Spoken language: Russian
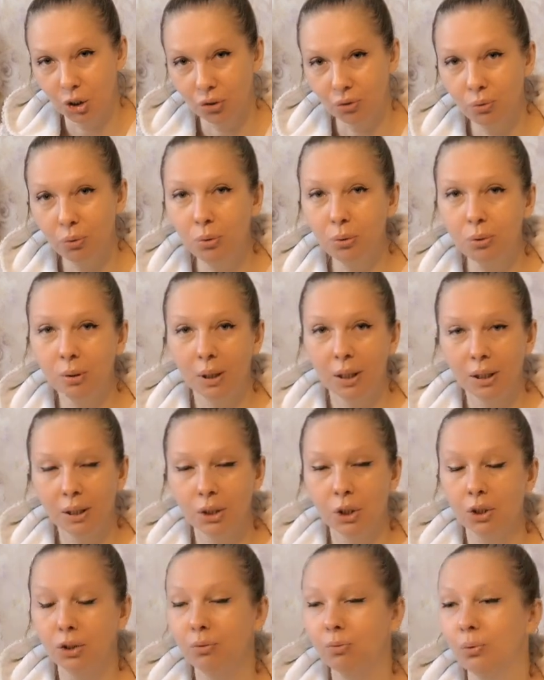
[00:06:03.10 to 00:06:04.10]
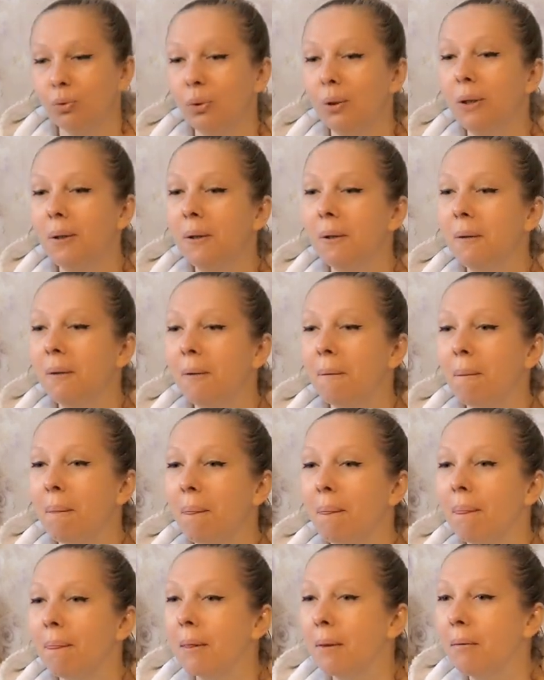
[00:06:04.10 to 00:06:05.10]
живу, так и живу.
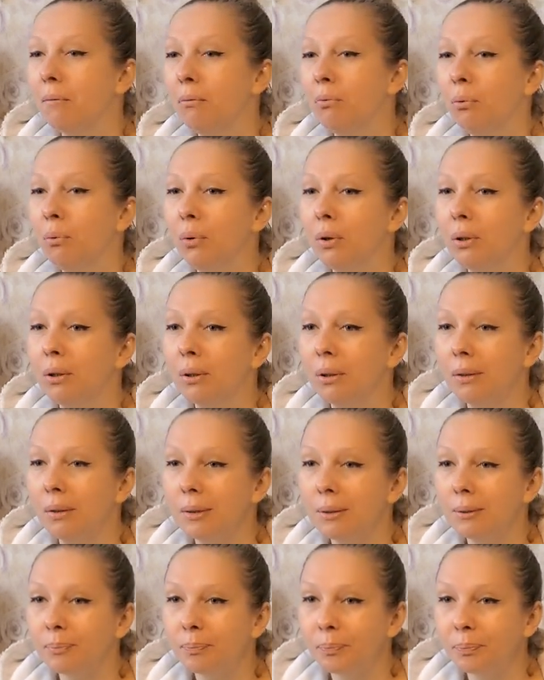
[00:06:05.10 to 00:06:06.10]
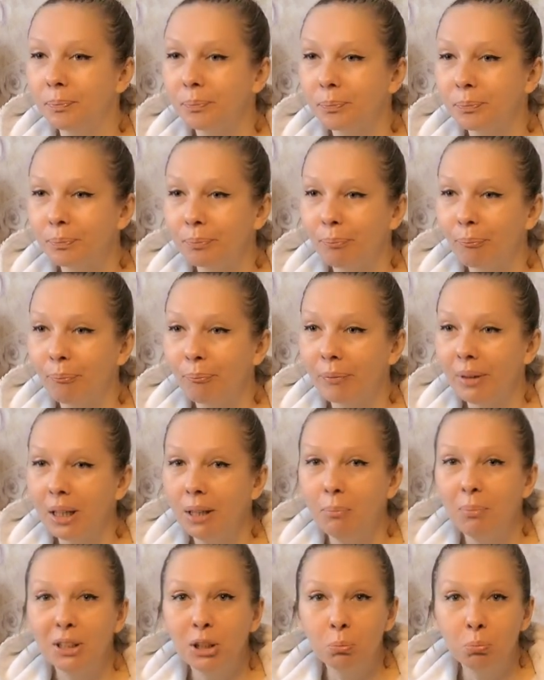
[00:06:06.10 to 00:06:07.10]
Вот.
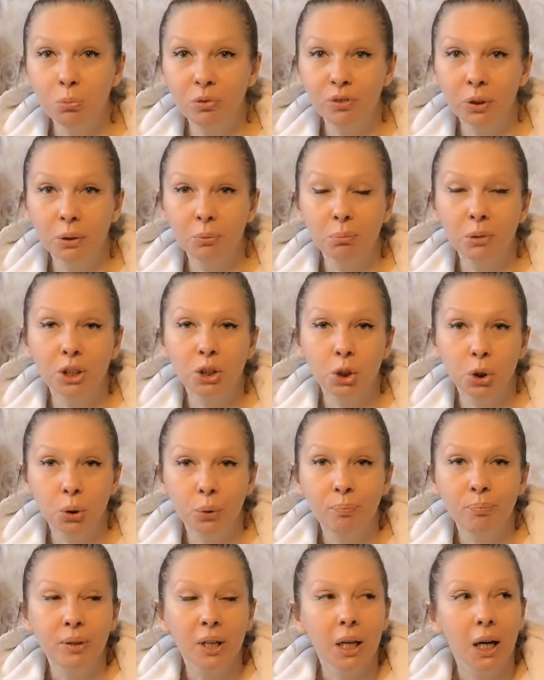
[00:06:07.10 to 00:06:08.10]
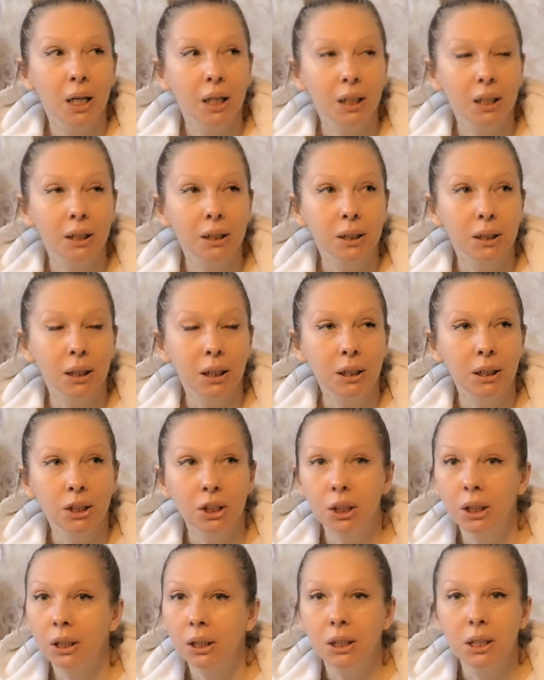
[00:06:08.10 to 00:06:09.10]
И потом вот мы еще, э,
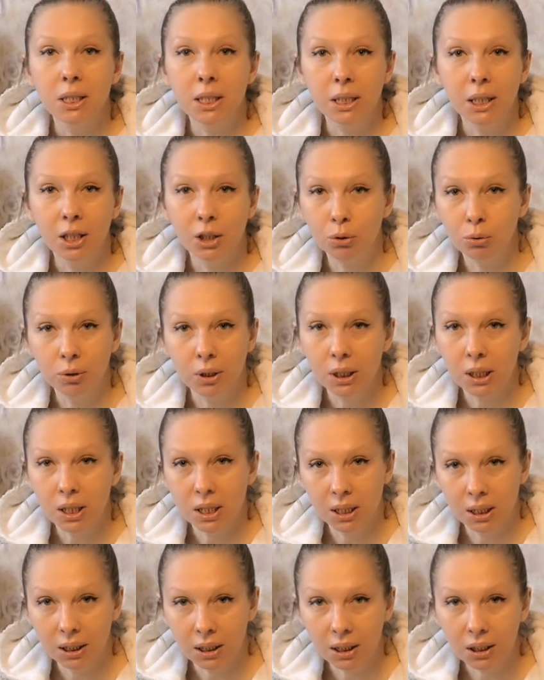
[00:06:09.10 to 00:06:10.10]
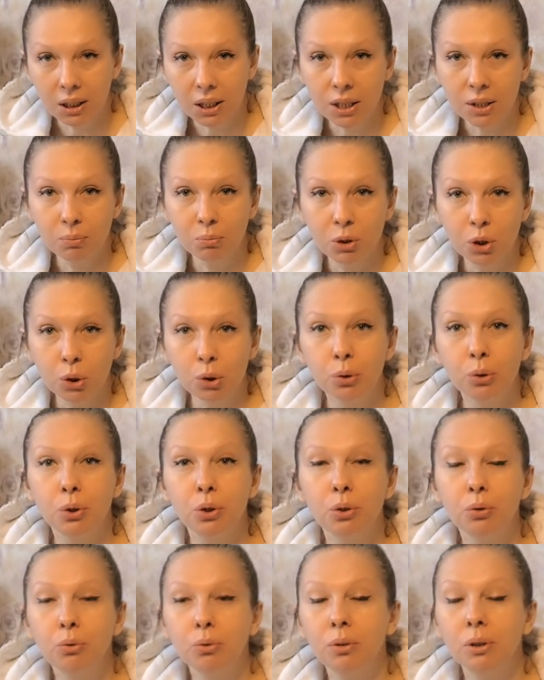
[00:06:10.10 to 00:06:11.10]
конечно, это не сразу дело закрылось, мы еще
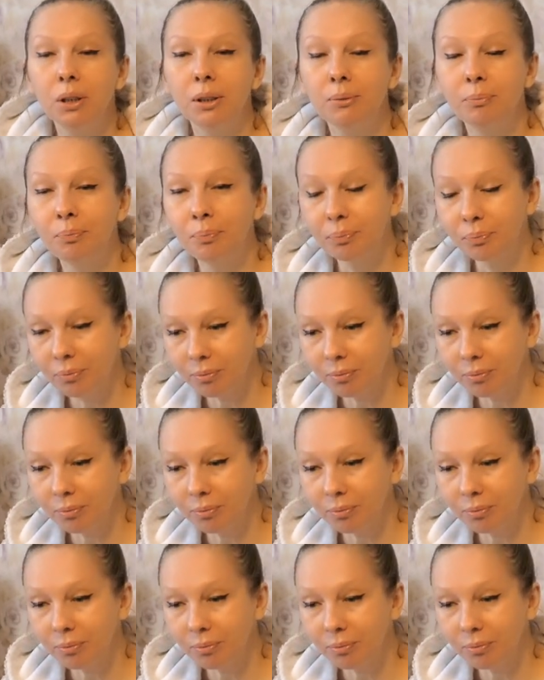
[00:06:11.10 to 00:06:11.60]
очень долго,